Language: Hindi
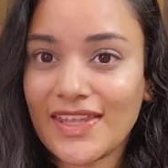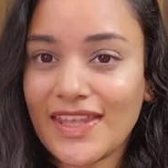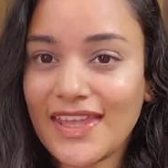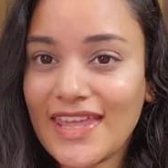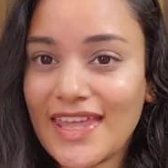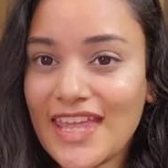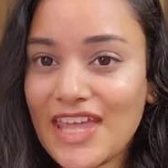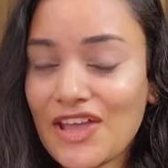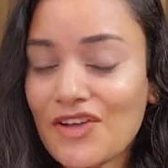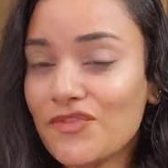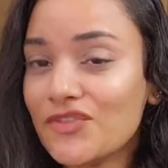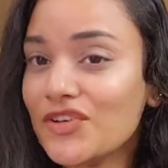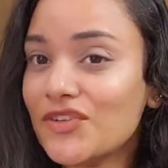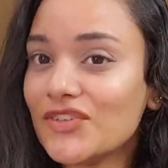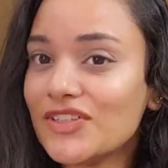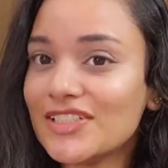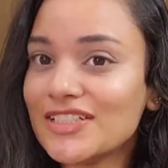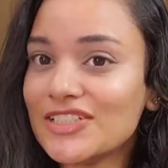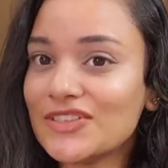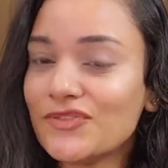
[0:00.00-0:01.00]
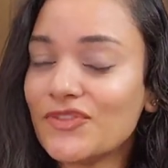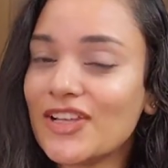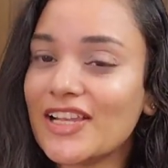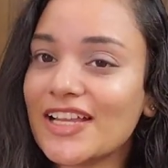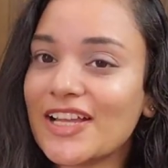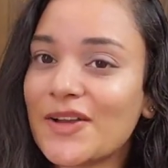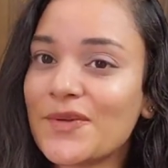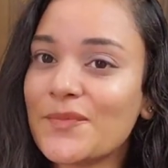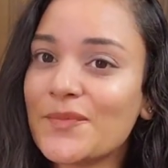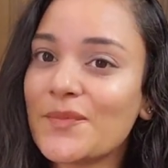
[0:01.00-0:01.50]
हे एवरीवन
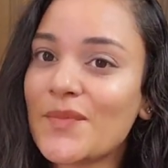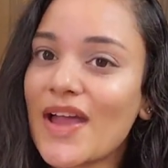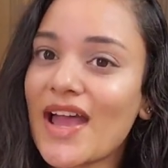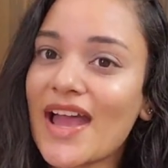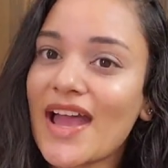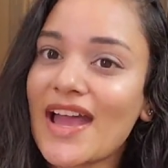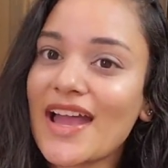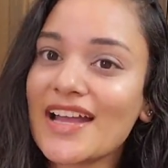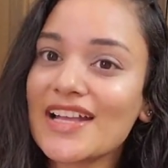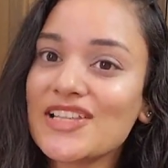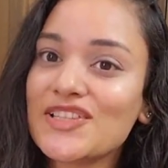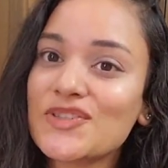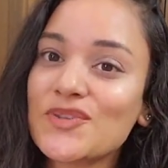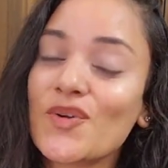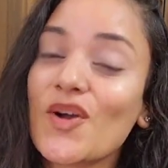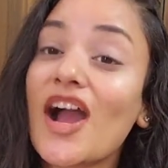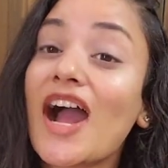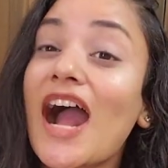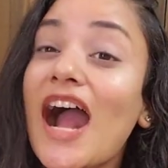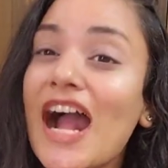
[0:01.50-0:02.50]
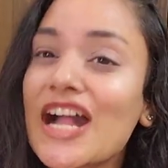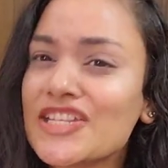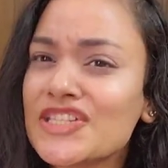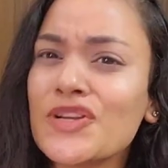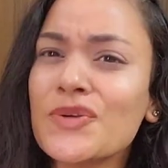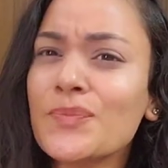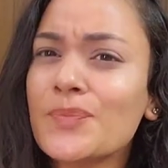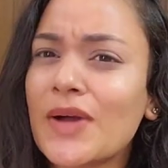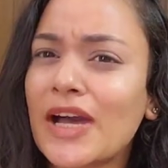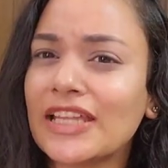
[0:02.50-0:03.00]
वेलकम बैक सो आज
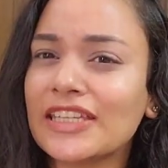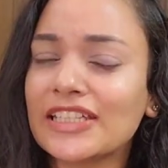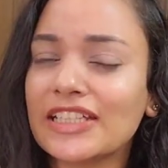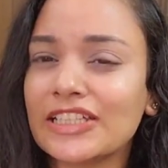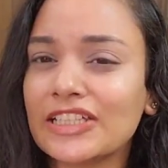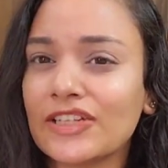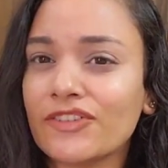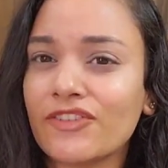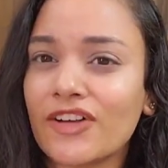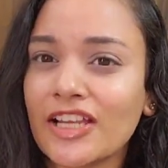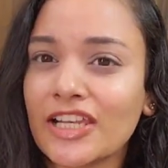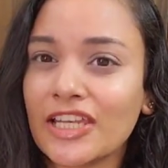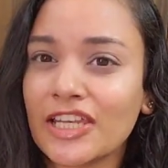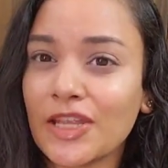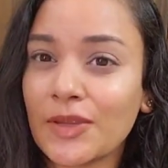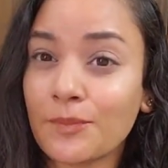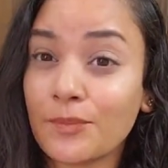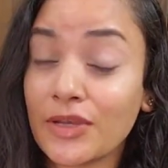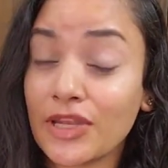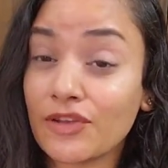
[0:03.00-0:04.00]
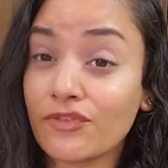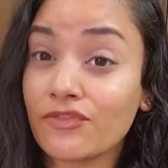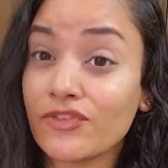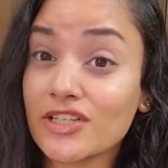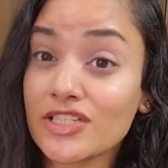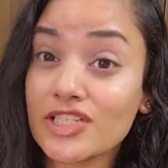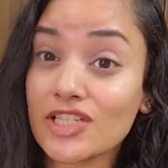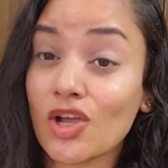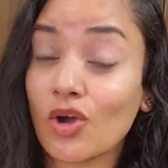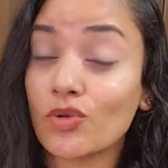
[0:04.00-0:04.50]
हम बात करने वाले हैं
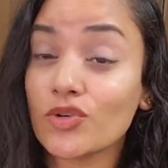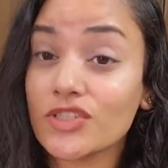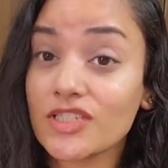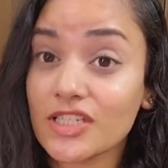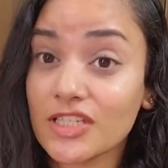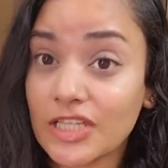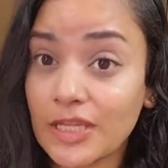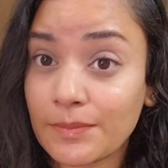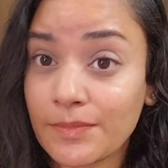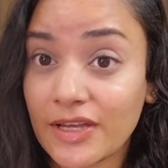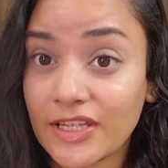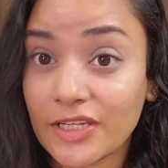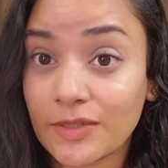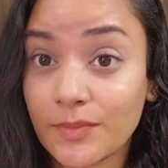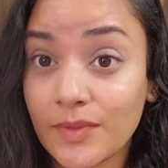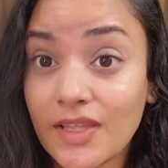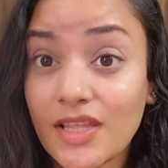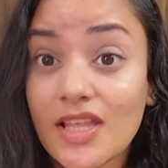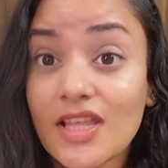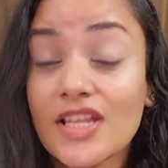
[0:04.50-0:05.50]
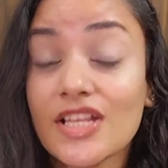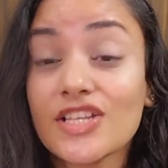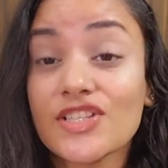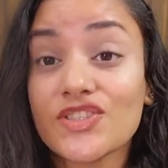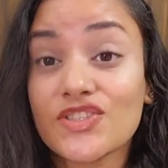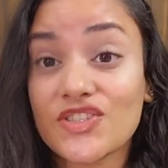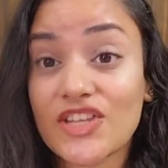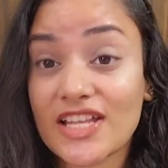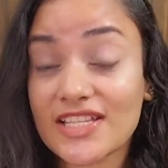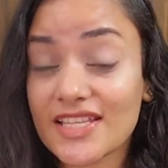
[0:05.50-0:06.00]
ब्रेकफास्ट काउंटर के बारे में
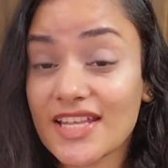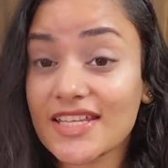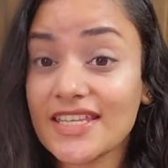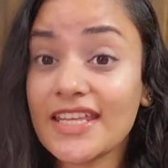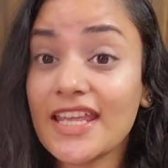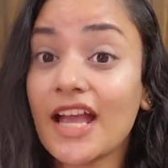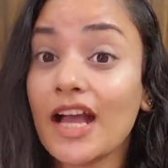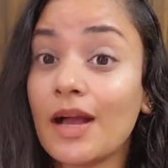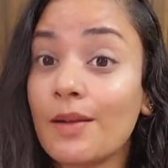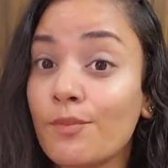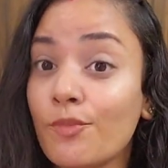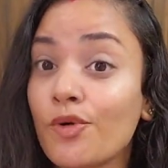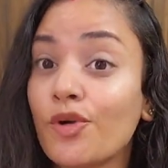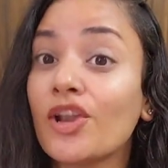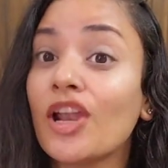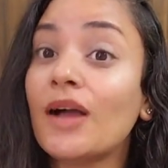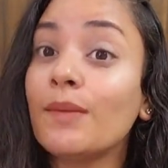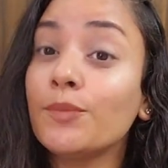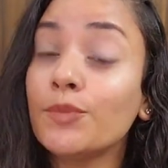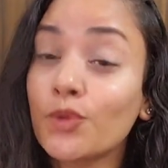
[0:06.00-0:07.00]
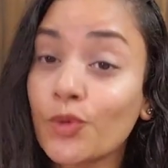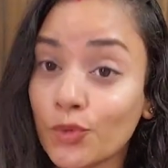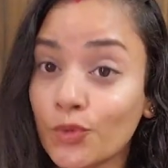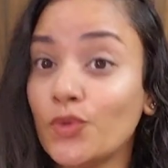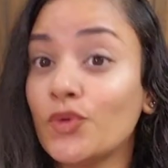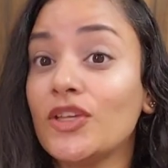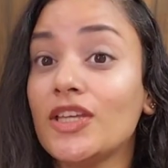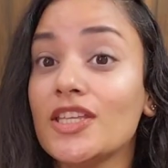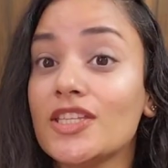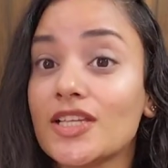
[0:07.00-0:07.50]
जैसा कि हम और आप
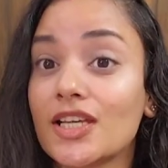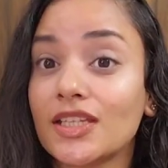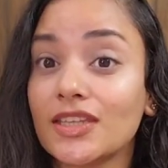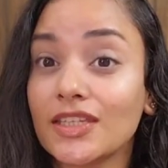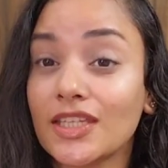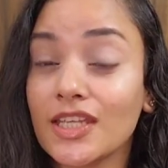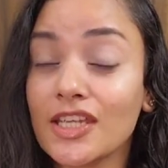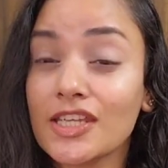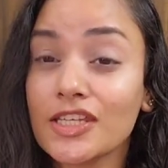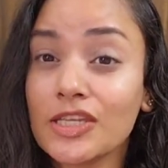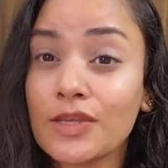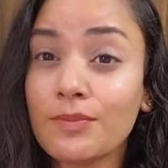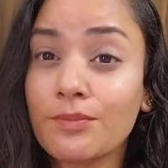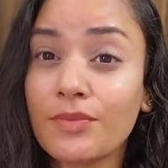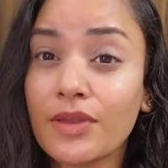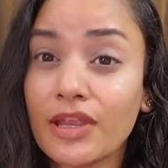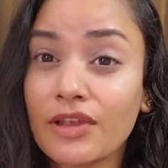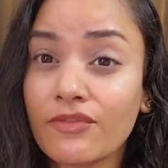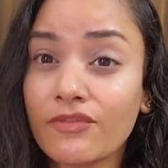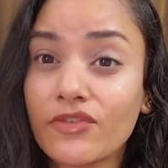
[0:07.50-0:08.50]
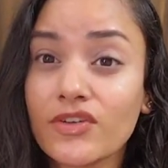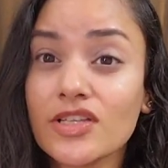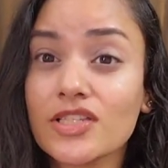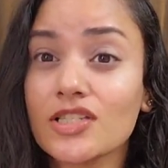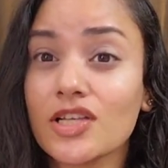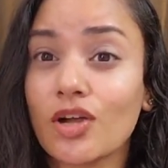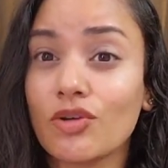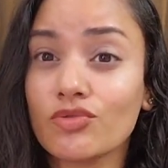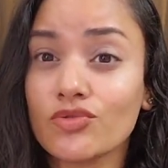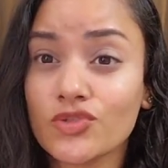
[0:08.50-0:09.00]
दोनों ही जानते हैं कि
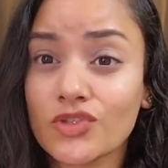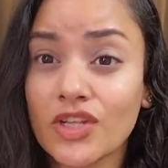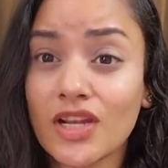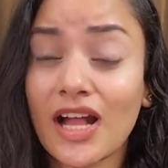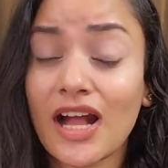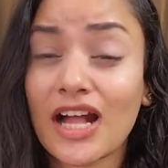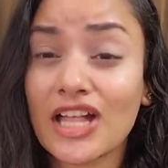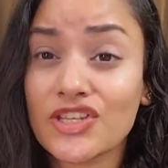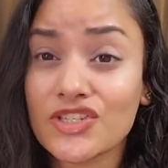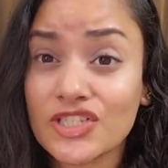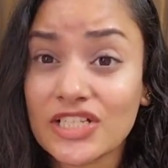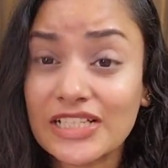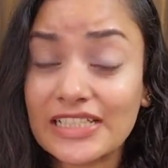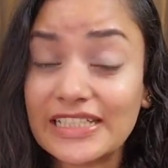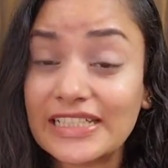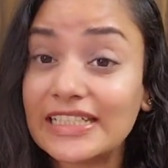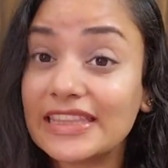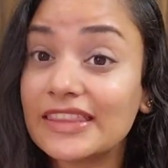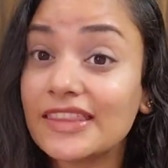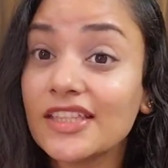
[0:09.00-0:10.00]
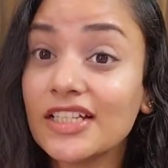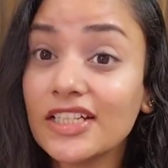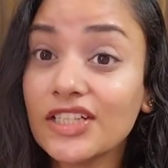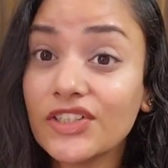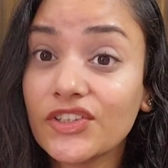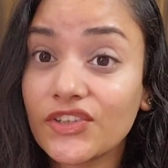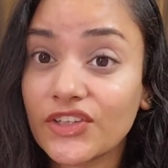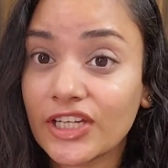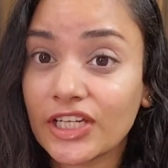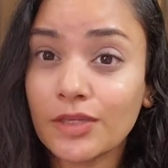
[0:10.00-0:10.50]
ब्रेकफास्ट काउंटर आजकल कितना
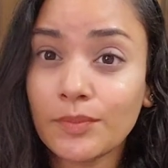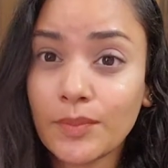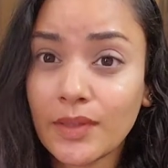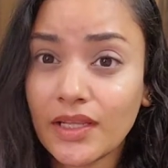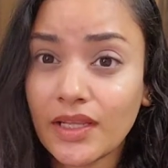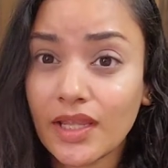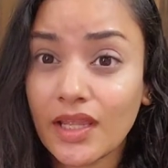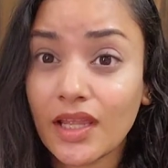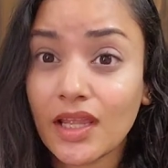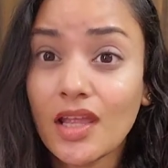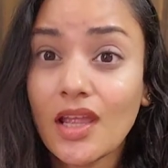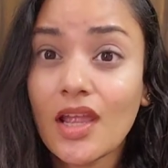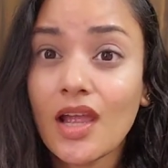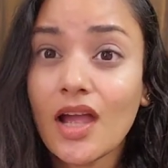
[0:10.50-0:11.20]
ट्रेंड में है